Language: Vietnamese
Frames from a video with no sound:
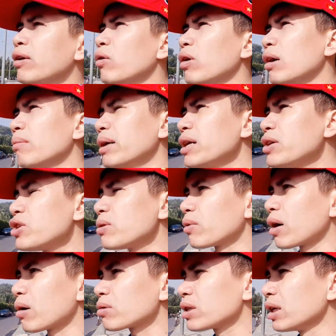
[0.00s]
đô la Mỹ trên
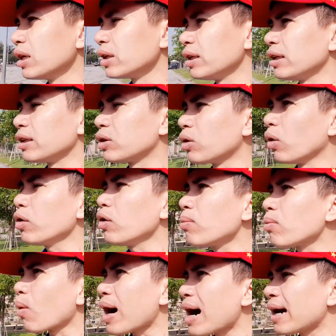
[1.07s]
một ounce thì tối
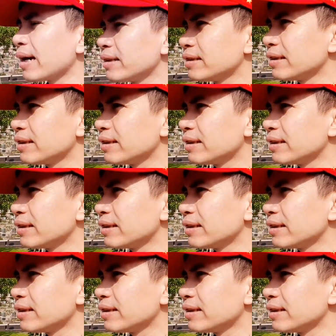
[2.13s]
hôm qua